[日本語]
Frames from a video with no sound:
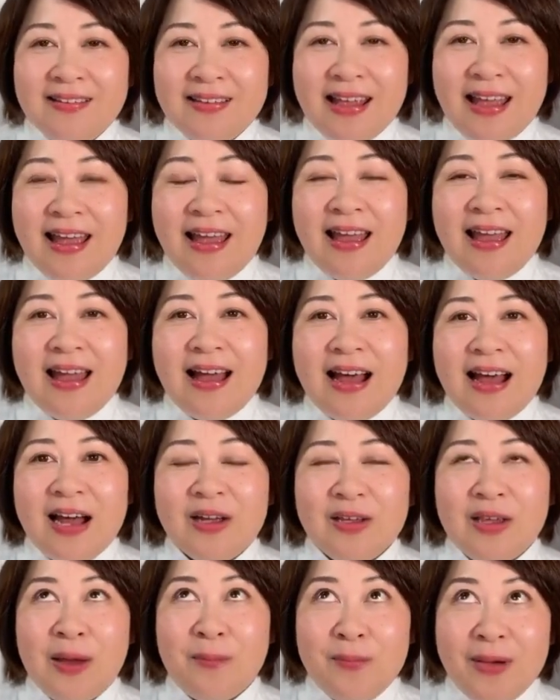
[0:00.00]
で
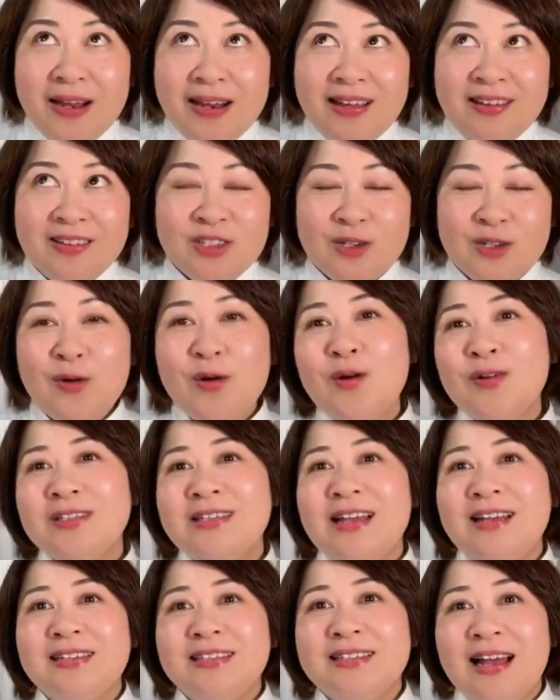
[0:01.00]
やっぱり受講
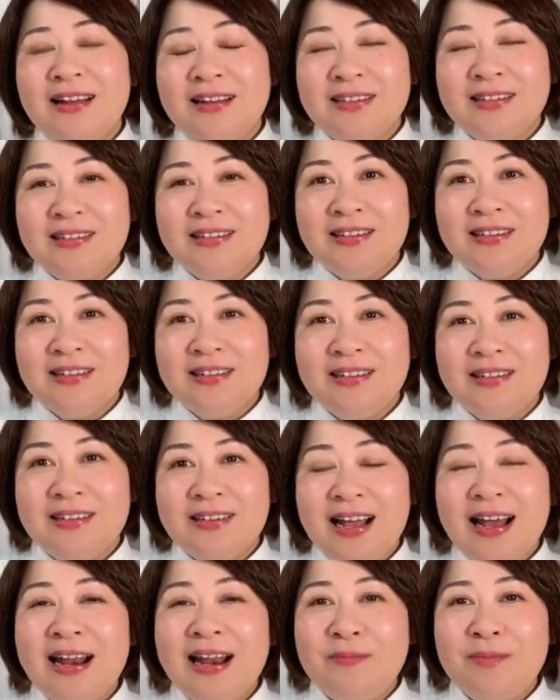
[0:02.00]
生さん
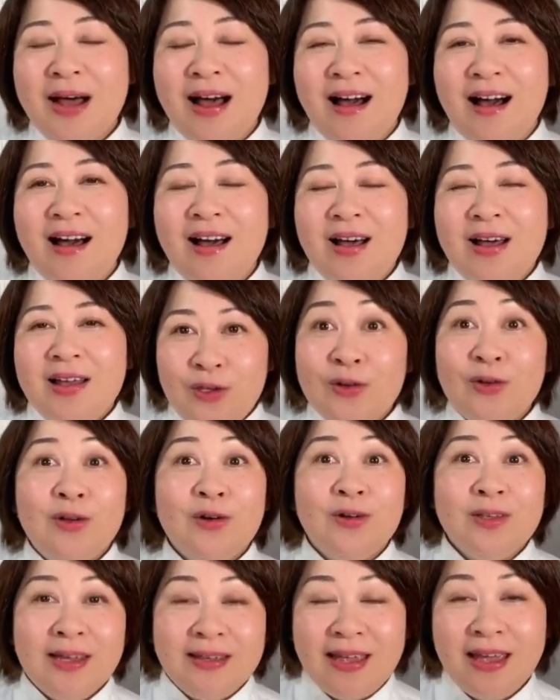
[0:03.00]
からまあ有
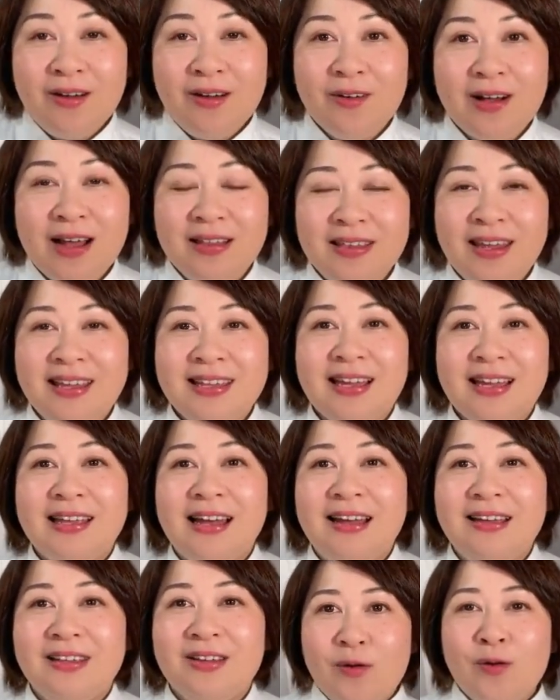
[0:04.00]
料でねお金いた
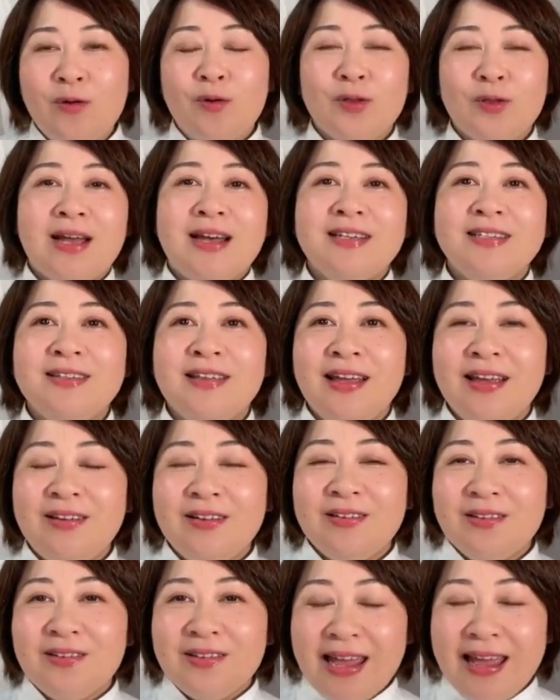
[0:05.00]
だいてお答えしてい
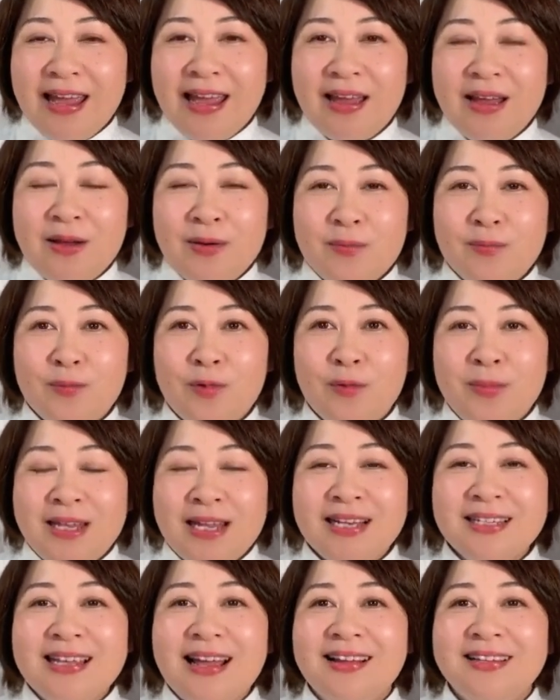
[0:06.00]
るので、もう
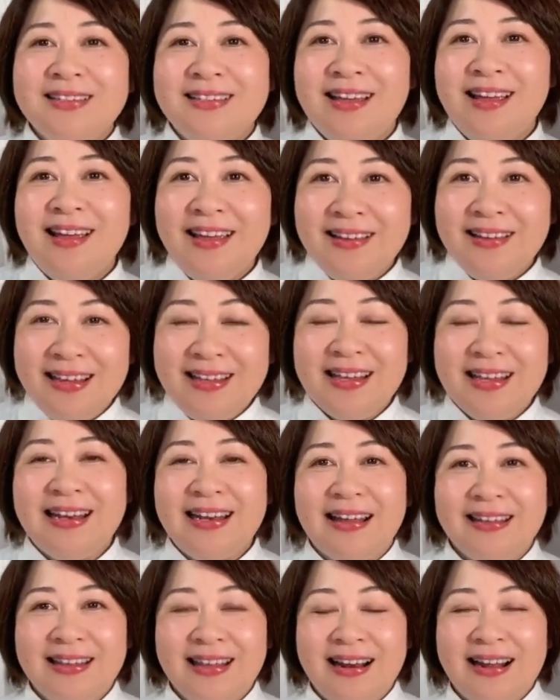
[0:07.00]
皆さん全員にって
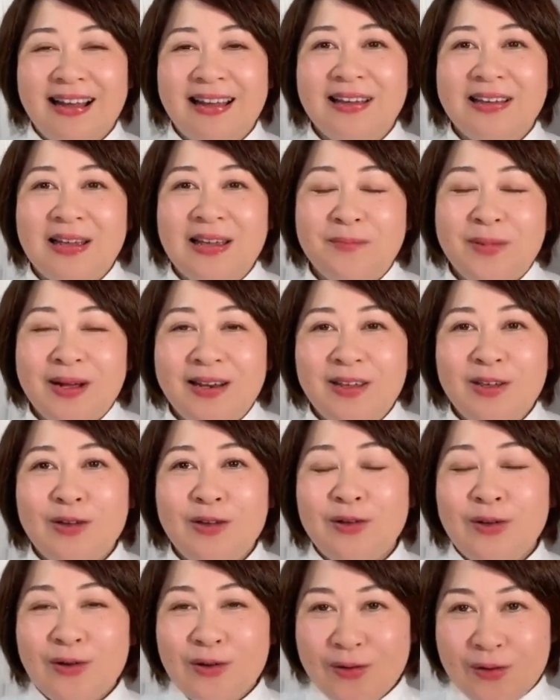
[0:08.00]
なったらやっぱり
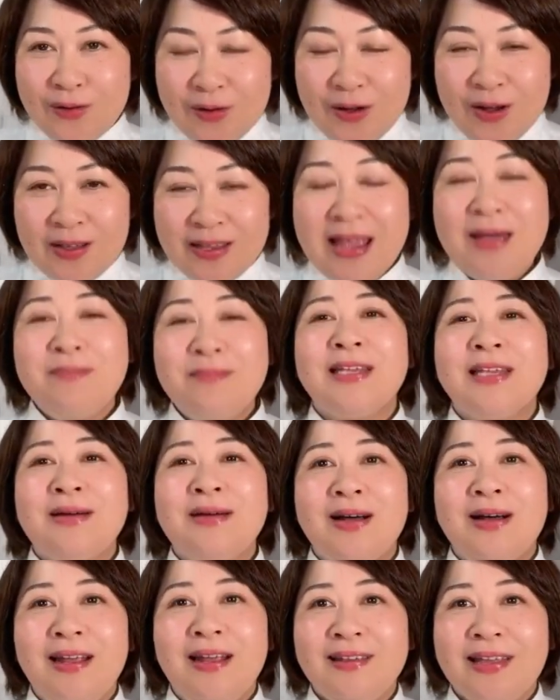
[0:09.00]
有料で学
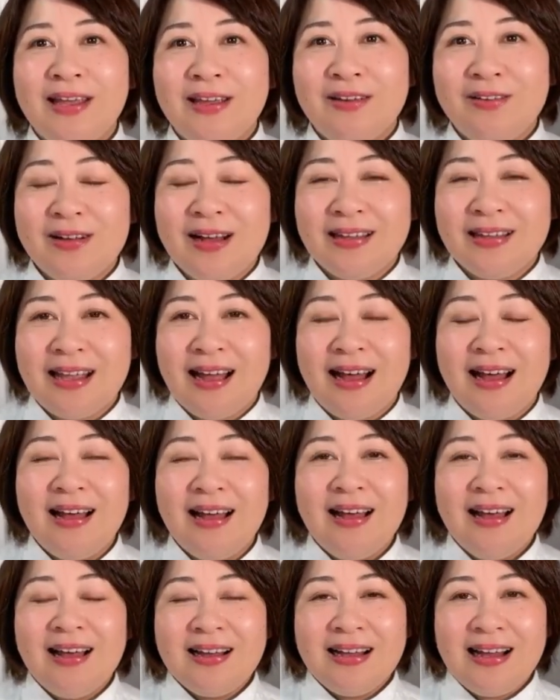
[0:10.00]
ばれている方
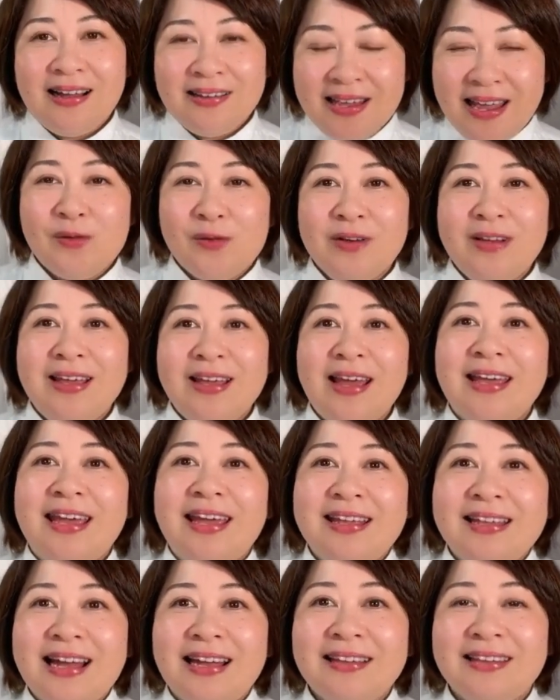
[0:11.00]
がね不利益
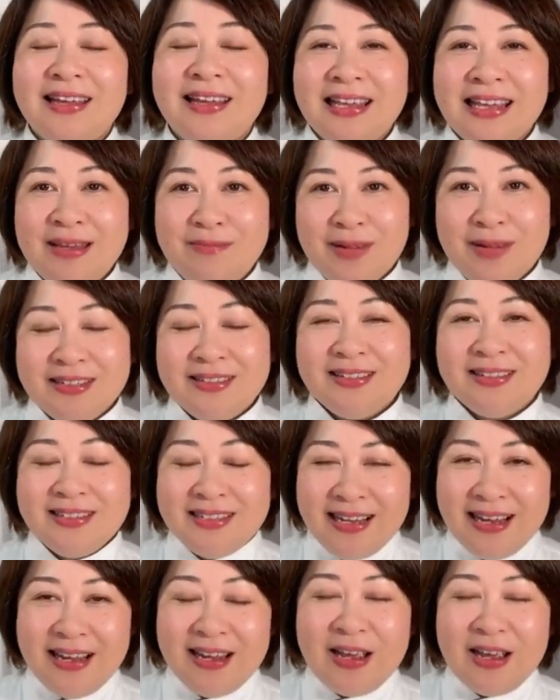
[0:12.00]
になってきます
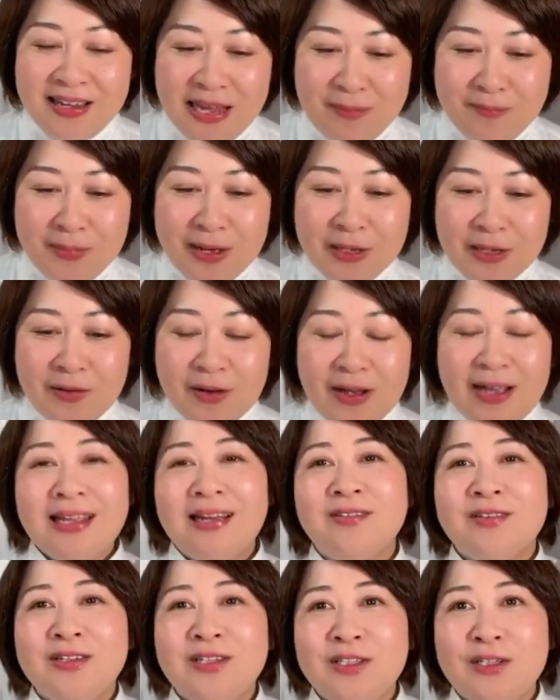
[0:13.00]
し、一般の方
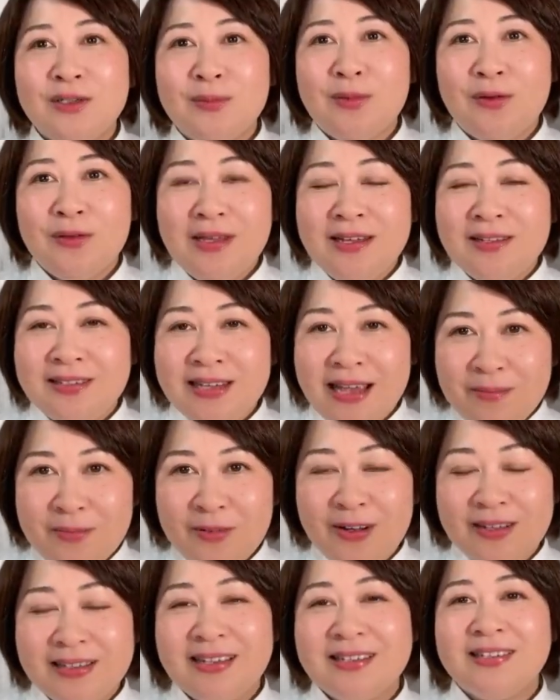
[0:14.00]
の質問に全
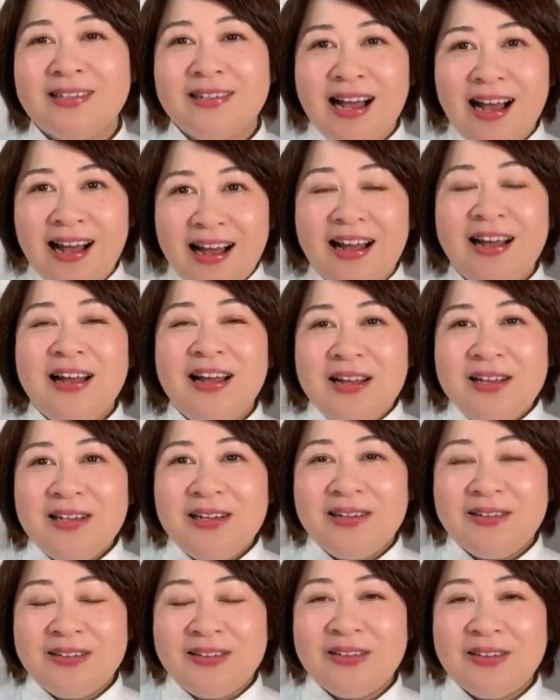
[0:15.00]
部私が、
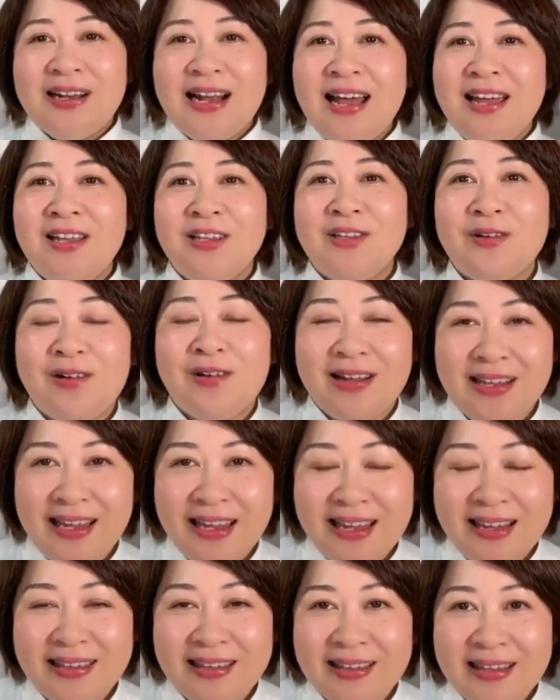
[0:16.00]
うん、ライン とかに
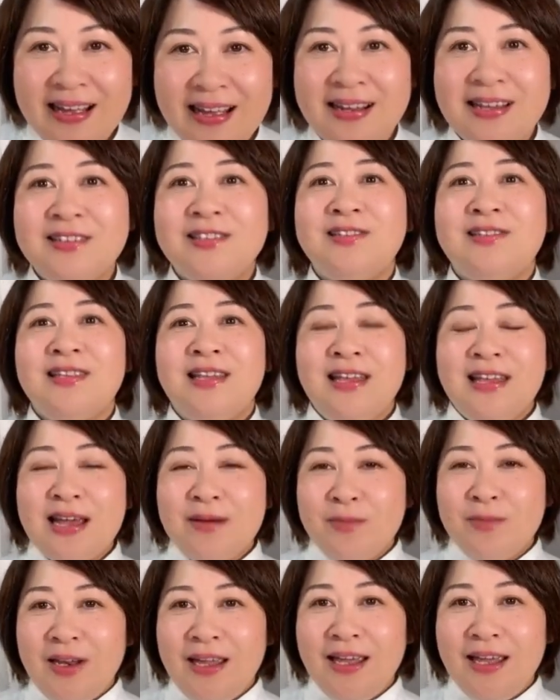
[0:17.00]
来たり
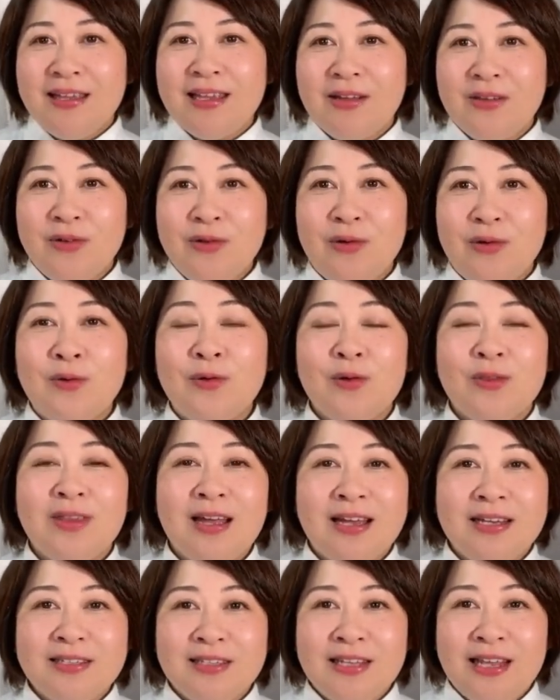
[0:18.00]
ディーエム に来たのにお
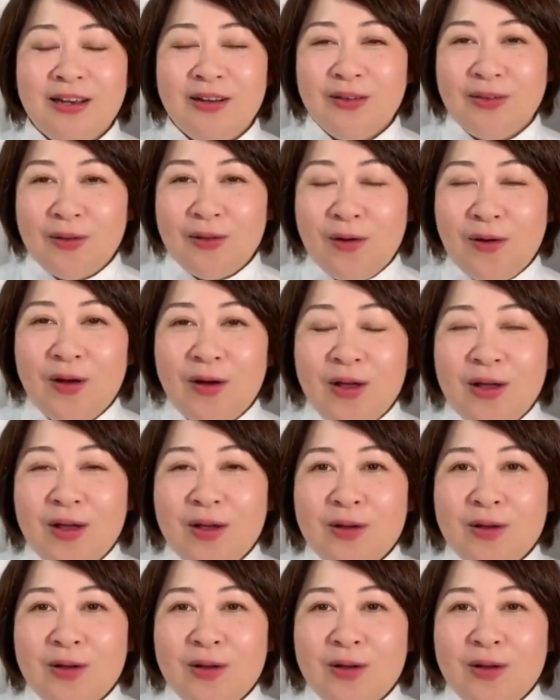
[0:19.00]
答えしていると、